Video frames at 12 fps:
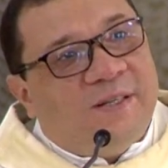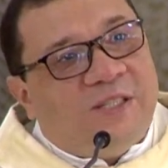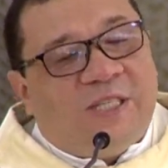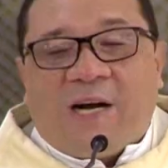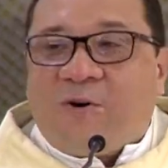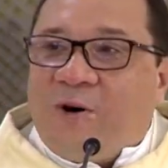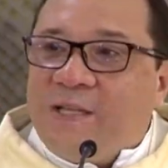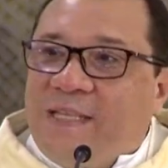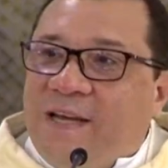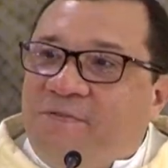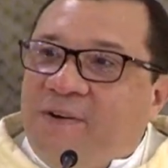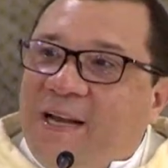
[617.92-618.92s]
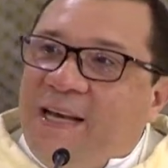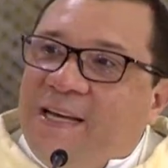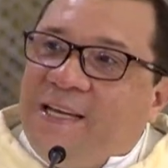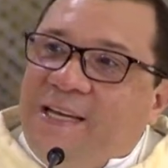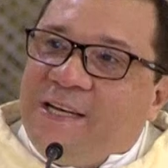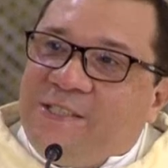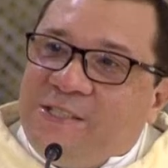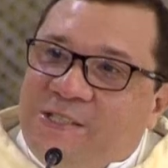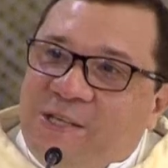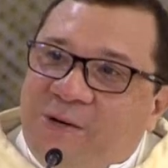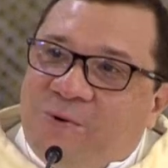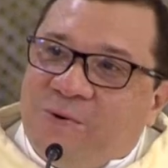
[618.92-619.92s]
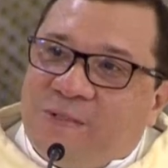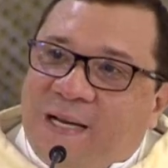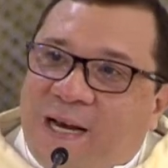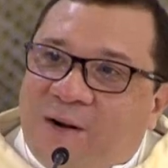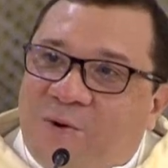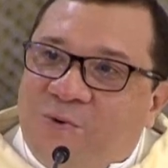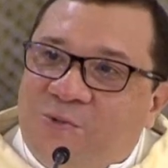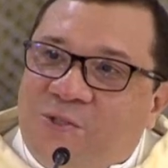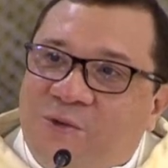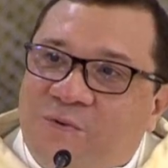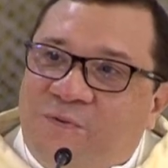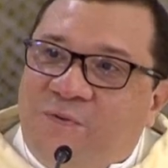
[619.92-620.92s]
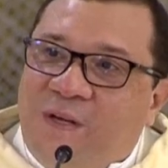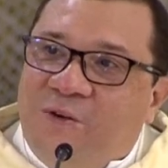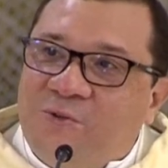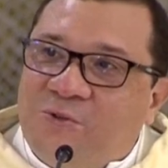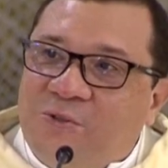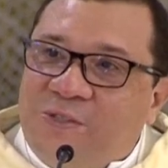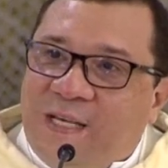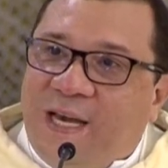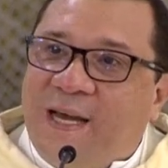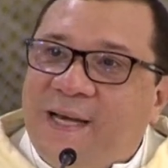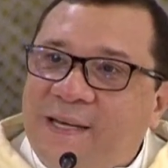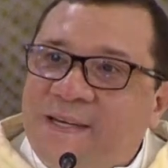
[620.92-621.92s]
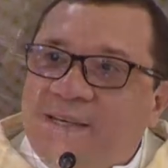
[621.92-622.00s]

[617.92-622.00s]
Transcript: Jacó teve a alegria de se encontrar com seu filho José,